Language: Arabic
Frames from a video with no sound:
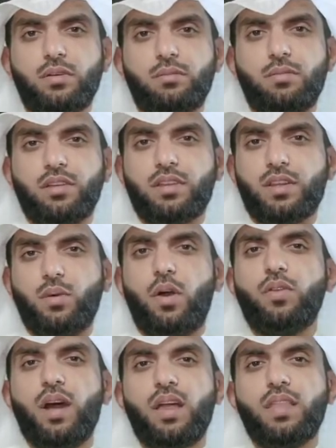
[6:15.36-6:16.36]
مرض
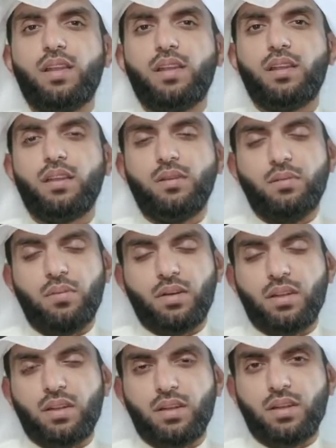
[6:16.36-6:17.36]
التوحد هذا
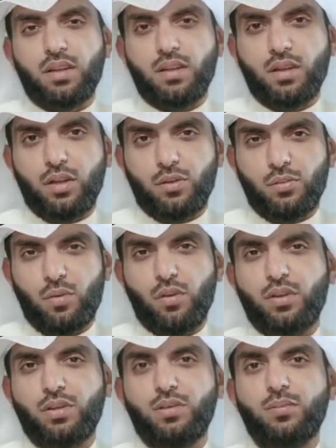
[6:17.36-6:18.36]
المرض
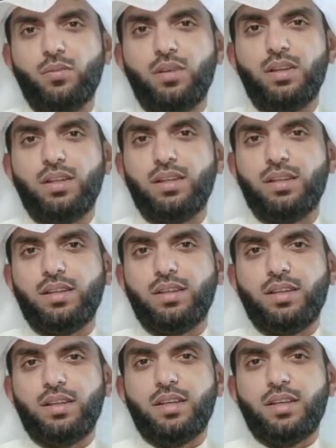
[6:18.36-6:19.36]
المؤلم واللي
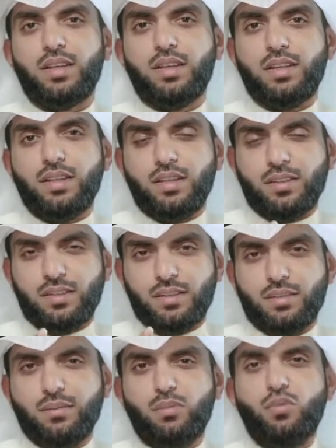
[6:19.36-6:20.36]

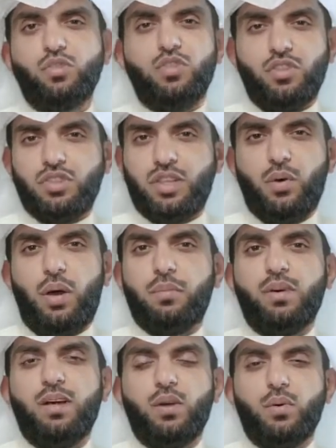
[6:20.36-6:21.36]
مزعج نوعا
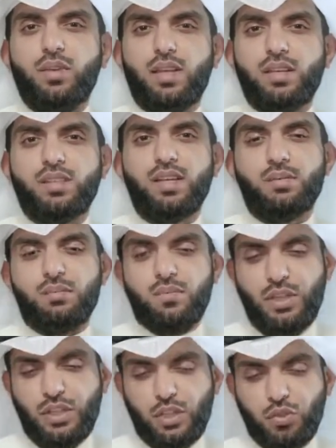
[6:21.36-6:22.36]
ما وان الانسان
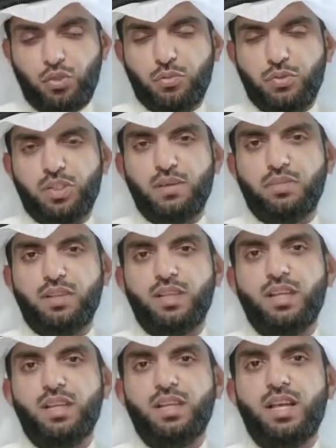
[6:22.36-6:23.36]
يعني يشعر بشيء من
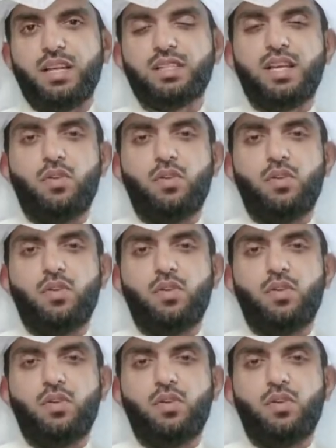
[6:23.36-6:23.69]
الاسى